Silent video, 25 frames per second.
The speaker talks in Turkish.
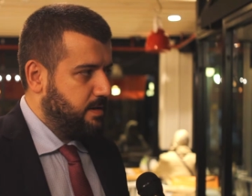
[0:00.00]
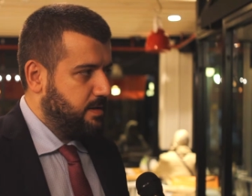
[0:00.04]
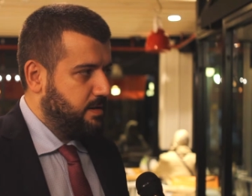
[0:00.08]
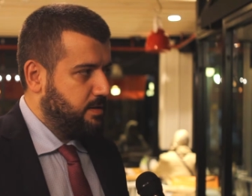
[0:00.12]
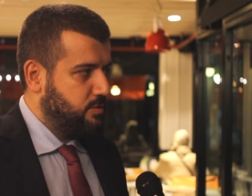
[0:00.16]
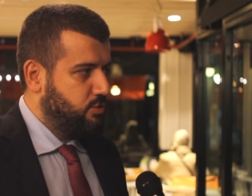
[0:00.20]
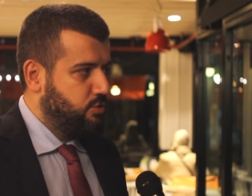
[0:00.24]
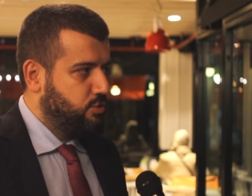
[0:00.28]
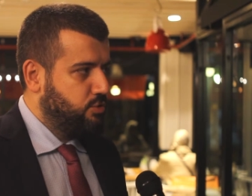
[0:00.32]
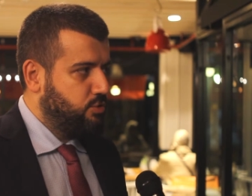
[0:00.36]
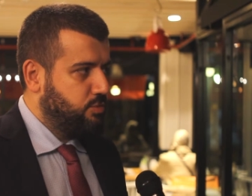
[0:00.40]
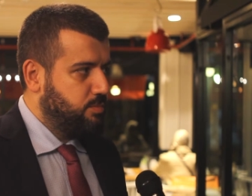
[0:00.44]

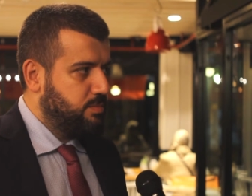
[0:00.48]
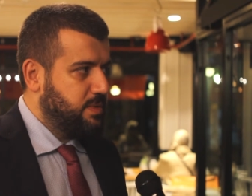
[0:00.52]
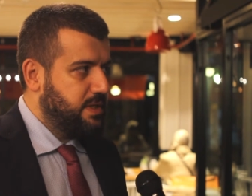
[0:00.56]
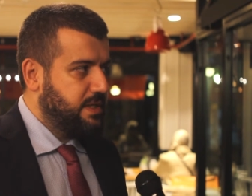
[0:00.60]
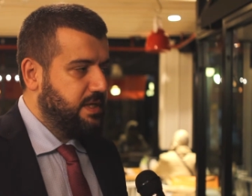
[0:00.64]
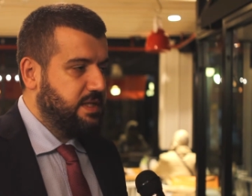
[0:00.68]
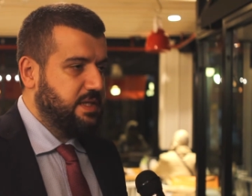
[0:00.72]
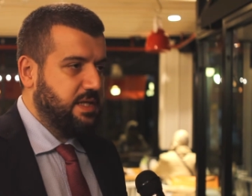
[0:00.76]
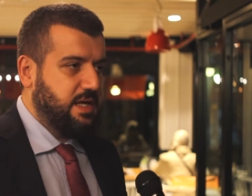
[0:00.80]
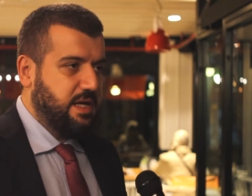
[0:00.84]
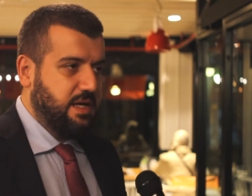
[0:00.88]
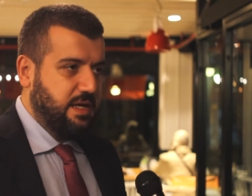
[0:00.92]

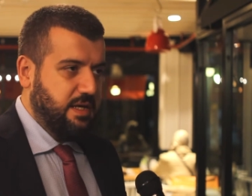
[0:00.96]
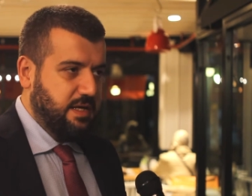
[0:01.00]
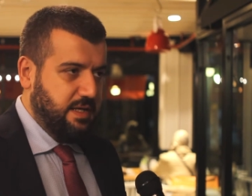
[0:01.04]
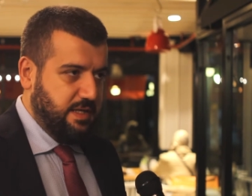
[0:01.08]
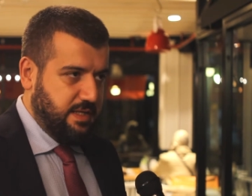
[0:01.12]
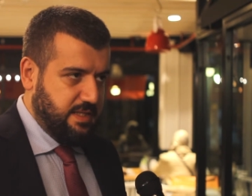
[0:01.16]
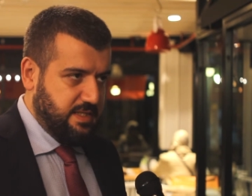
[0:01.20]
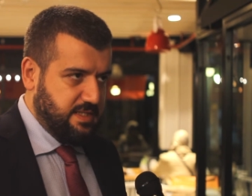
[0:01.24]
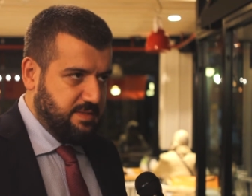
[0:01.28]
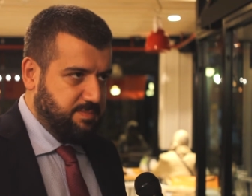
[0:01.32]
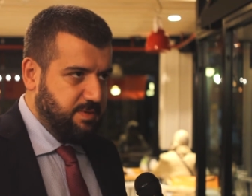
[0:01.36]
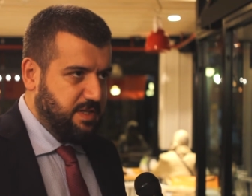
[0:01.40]
kurumlarına
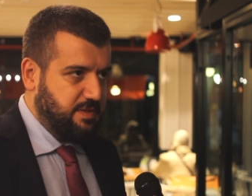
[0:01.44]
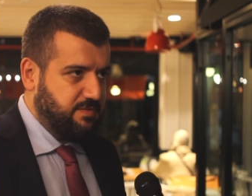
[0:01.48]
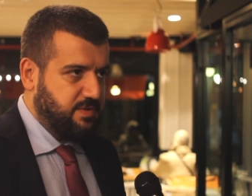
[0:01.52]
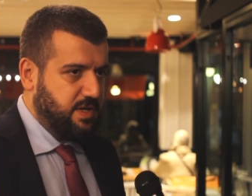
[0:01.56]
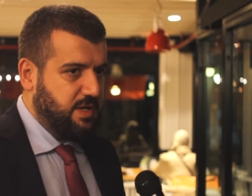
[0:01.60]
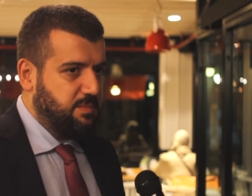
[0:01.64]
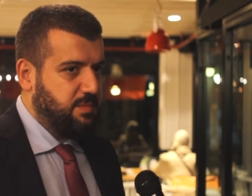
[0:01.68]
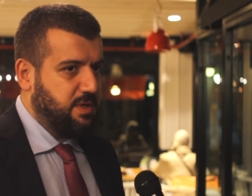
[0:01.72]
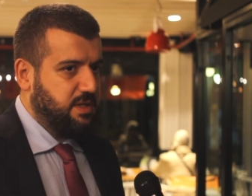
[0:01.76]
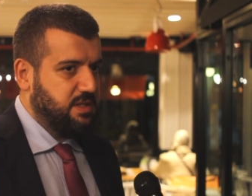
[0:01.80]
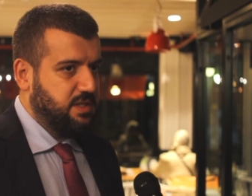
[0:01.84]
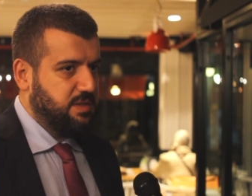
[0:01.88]
hizmet
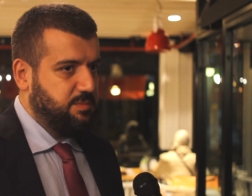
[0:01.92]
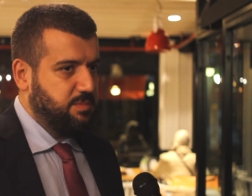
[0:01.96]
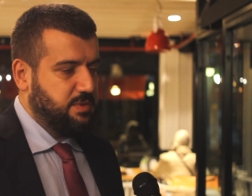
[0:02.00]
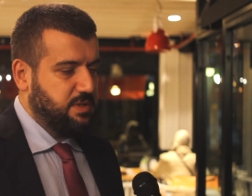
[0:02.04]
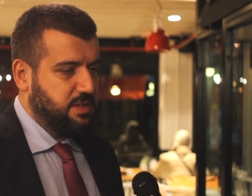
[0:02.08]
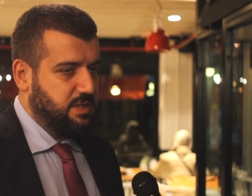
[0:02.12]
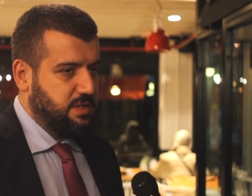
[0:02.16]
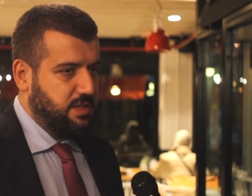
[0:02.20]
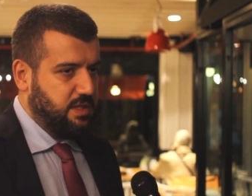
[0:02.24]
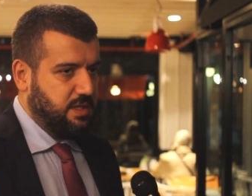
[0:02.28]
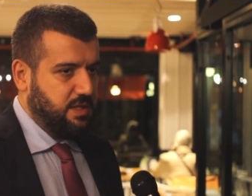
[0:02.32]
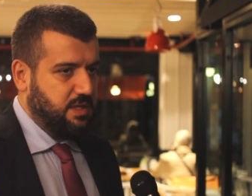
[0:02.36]
verme
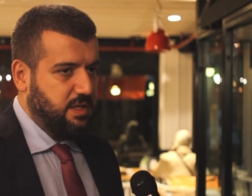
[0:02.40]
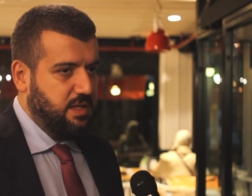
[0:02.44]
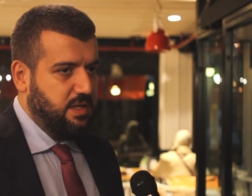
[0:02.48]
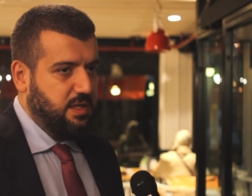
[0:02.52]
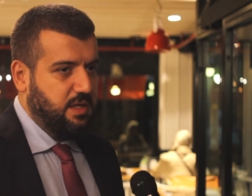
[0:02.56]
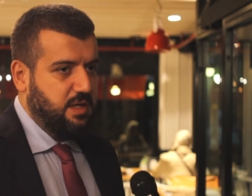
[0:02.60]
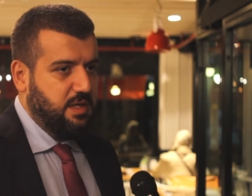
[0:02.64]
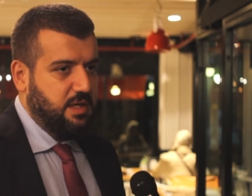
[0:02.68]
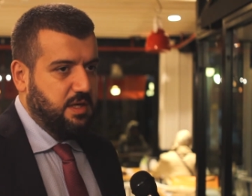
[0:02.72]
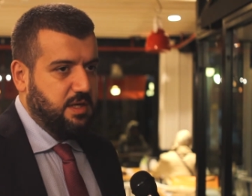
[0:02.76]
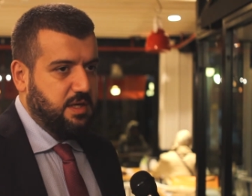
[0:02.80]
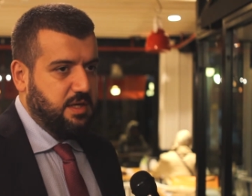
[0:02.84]
anlamında da
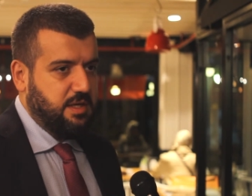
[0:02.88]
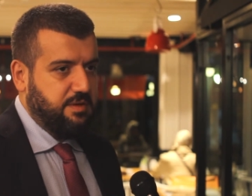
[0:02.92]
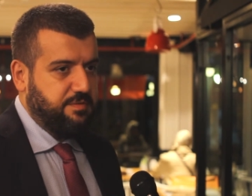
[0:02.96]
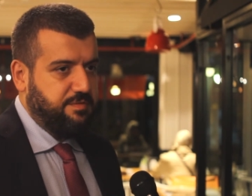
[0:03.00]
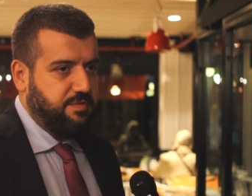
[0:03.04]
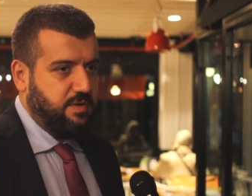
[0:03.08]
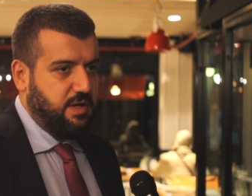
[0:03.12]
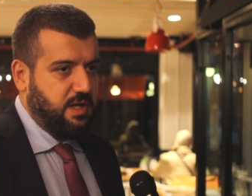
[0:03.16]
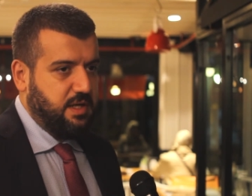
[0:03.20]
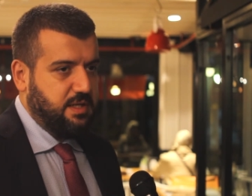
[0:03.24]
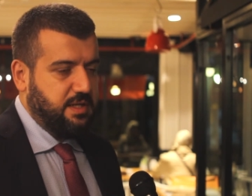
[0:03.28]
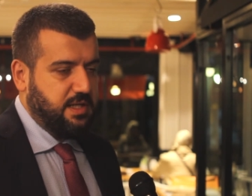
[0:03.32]
e,
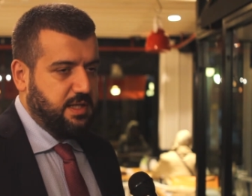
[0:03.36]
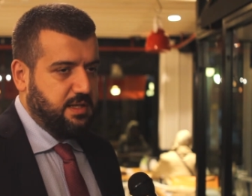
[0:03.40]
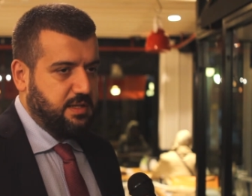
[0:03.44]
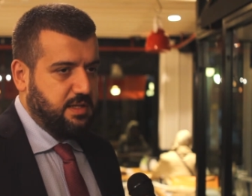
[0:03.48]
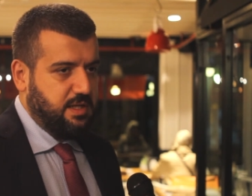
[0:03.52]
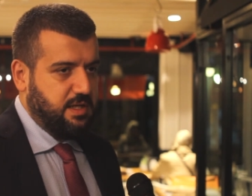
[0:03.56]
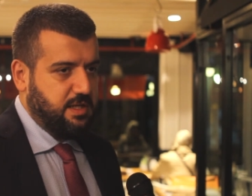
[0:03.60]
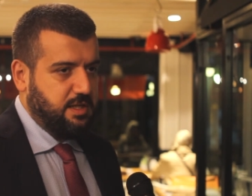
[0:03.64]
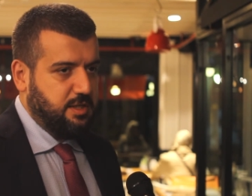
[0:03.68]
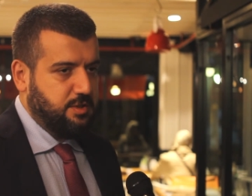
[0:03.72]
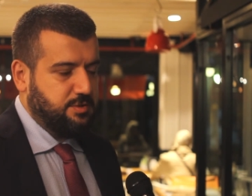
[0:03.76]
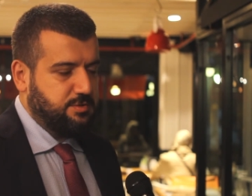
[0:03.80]

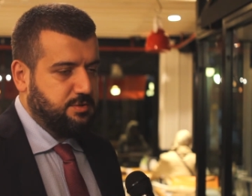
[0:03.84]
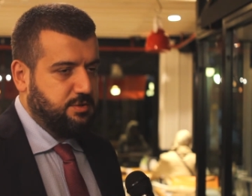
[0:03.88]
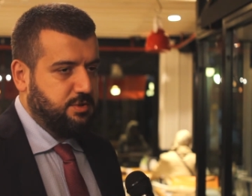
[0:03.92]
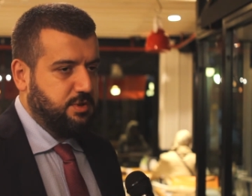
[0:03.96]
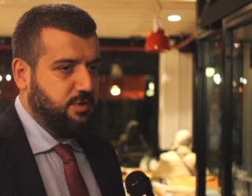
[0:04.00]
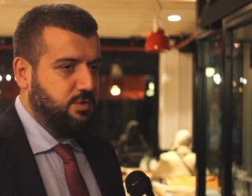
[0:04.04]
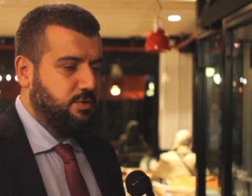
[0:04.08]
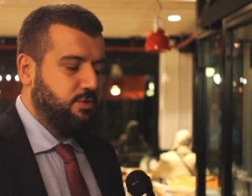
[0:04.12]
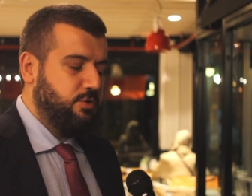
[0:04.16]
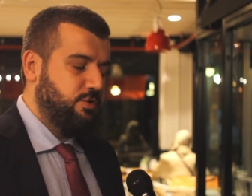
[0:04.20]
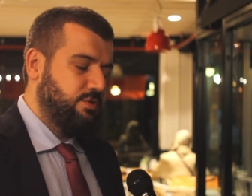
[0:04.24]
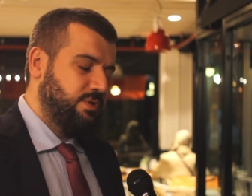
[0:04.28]
faaliyetler
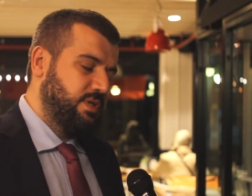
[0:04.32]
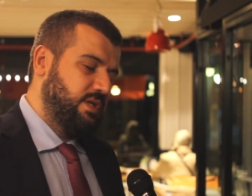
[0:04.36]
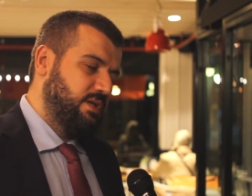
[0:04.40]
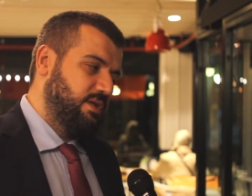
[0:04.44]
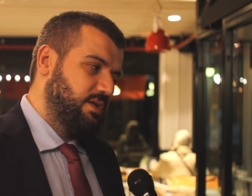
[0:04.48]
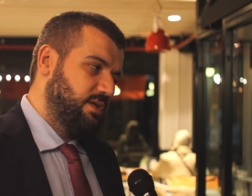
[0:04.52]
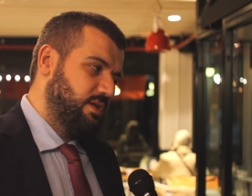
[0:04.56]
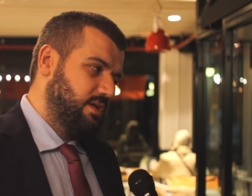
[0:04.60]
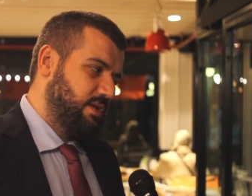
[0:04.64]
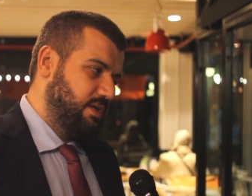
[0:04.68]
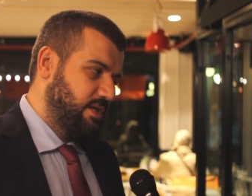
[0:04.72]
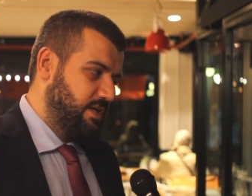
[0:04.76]
gösteriyor.
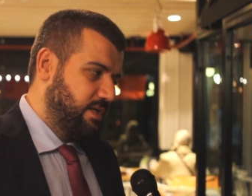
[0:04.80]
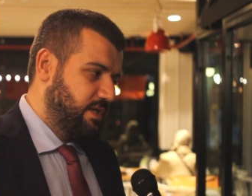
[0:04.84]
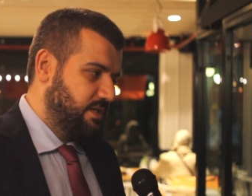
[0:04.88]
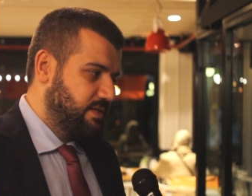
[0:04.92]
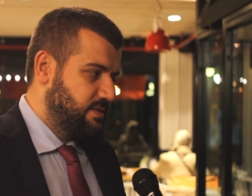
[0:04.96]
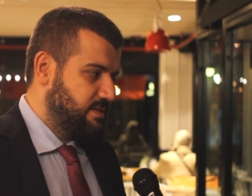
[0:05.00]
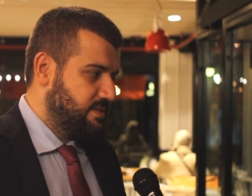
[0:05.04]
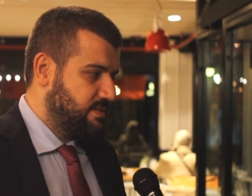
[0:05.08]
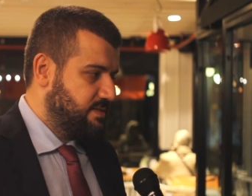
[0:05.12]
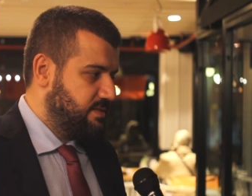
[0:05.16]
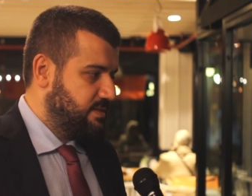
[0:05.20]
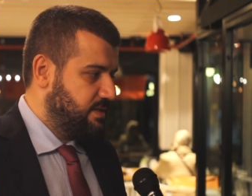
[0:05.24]
Öte
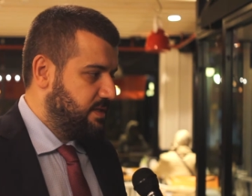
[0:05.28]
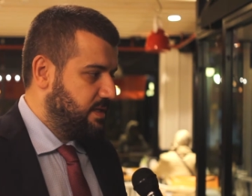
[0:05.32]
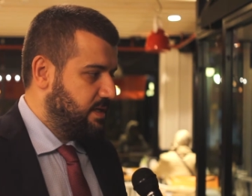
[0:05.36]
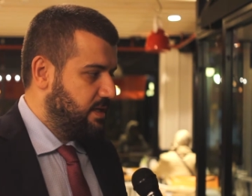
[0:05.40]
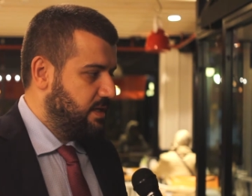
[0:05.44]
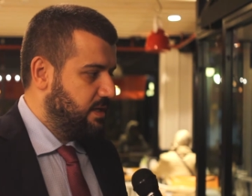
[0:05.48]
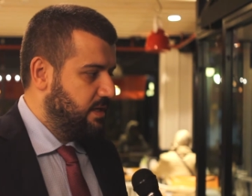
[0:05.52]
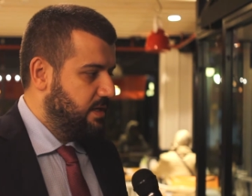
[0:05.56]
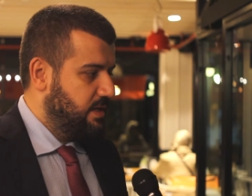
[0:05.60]
yanı sıra